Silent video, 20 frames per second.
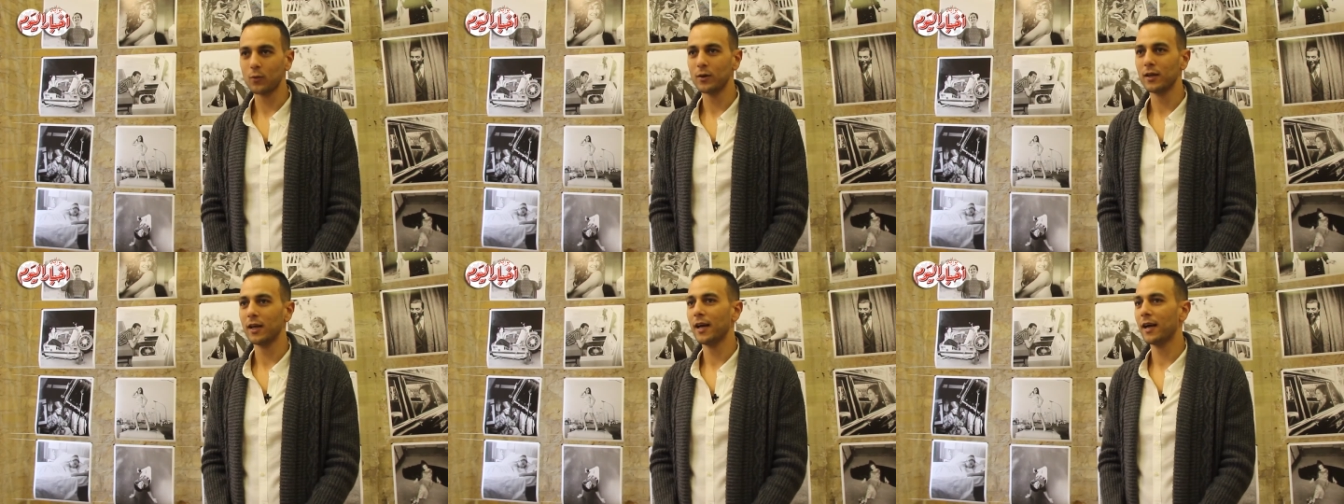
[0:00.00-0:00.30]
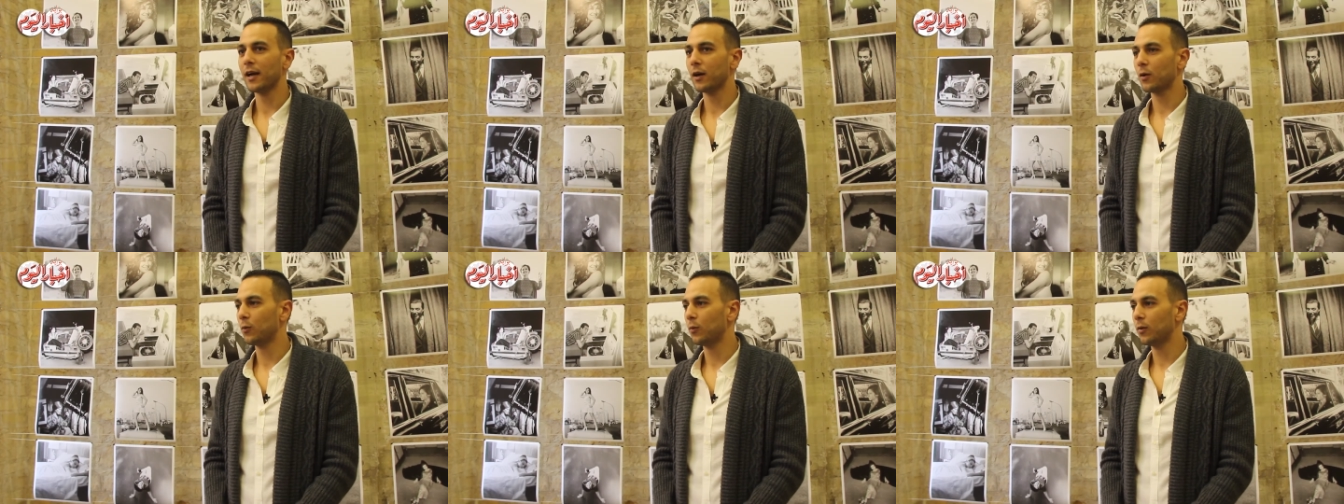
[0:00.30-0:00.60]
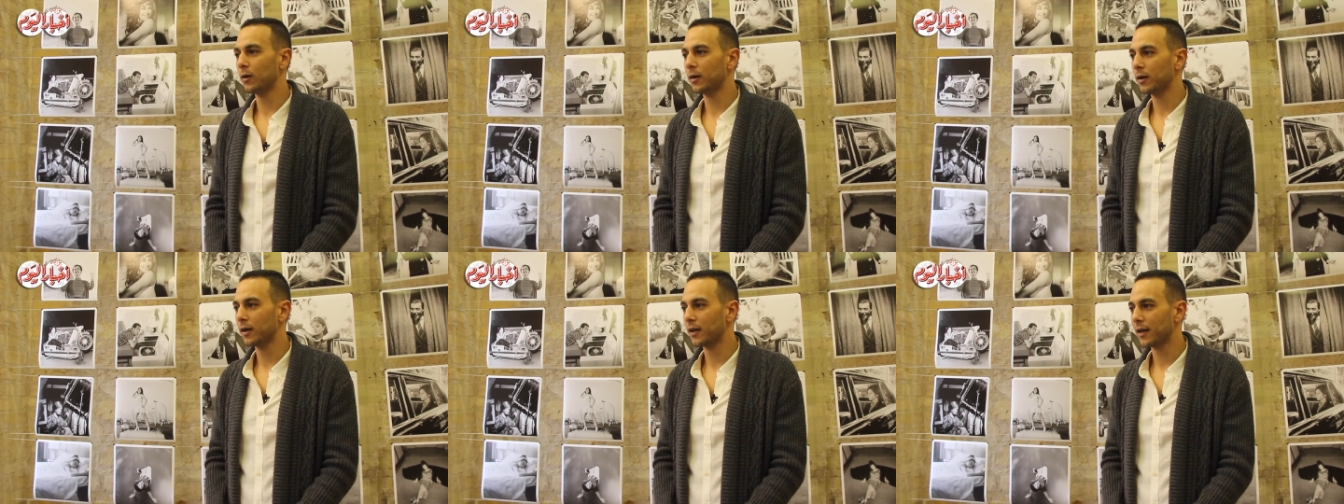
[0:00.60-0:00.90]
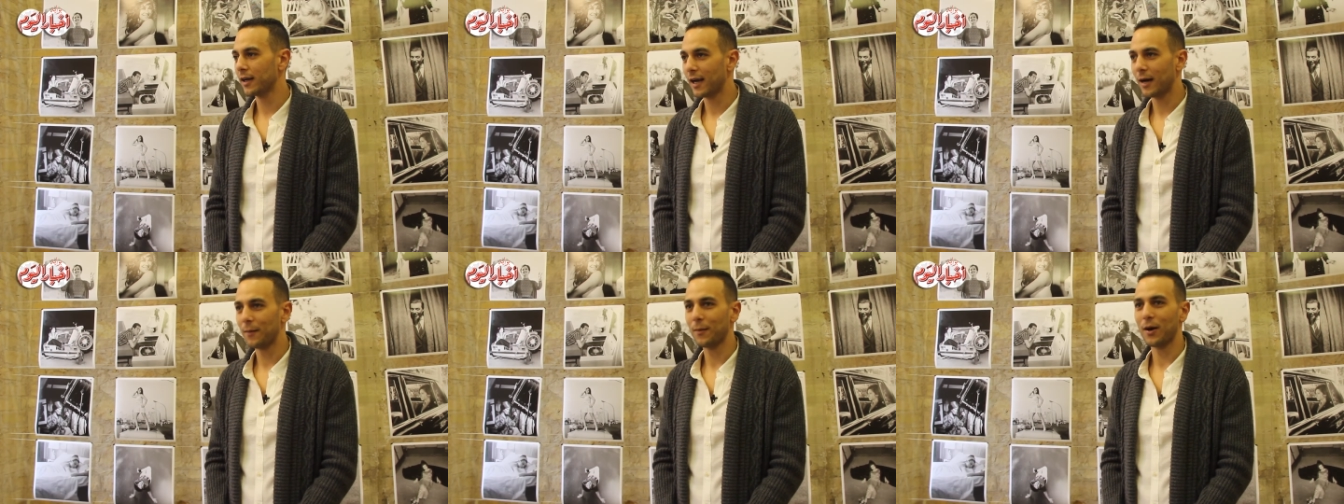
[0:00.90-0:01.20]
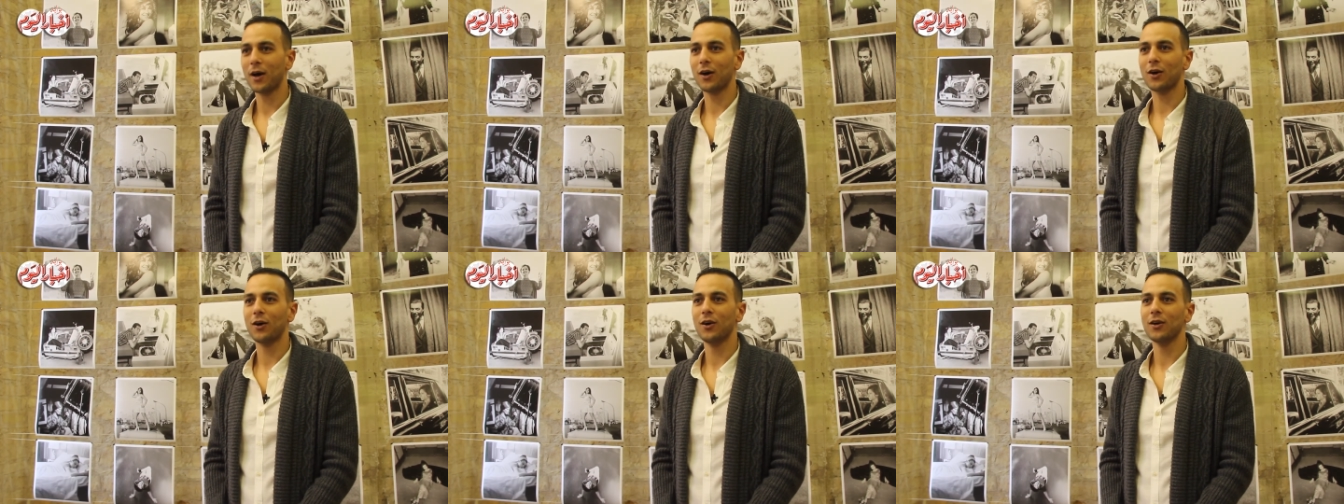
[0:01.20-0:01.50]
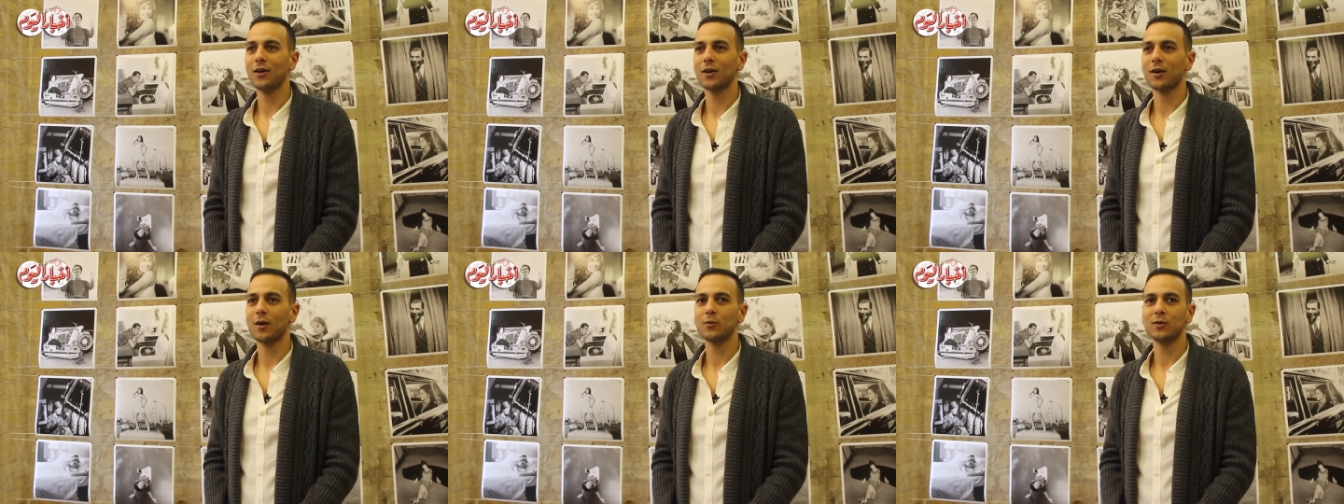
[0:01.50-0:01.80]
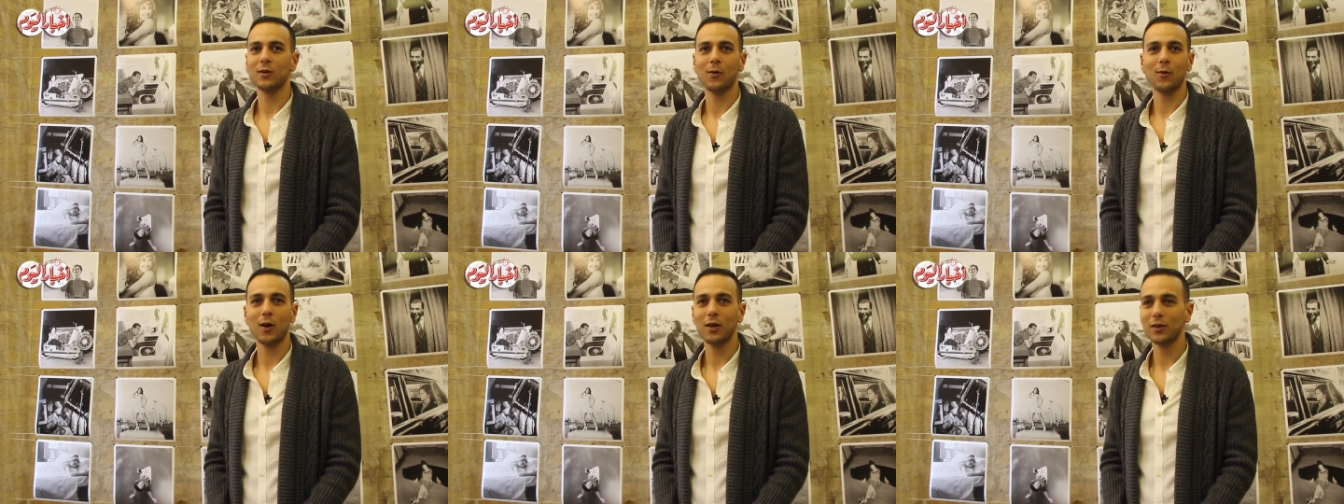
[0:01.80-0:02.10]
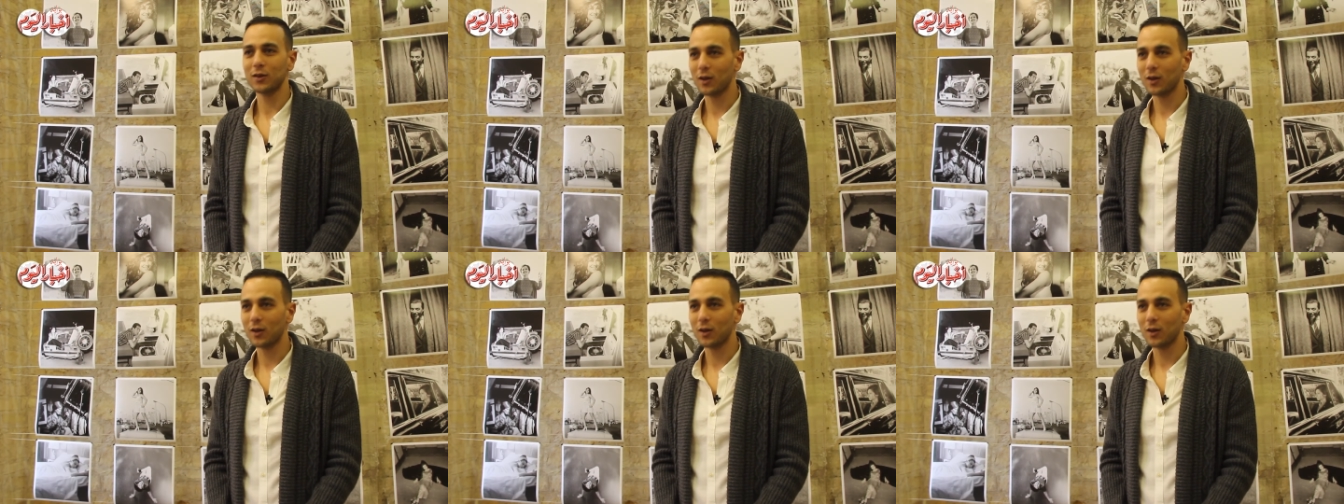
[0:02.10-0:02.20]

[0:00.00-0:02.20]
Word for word: هناك ورجع معاه القاهره وصوره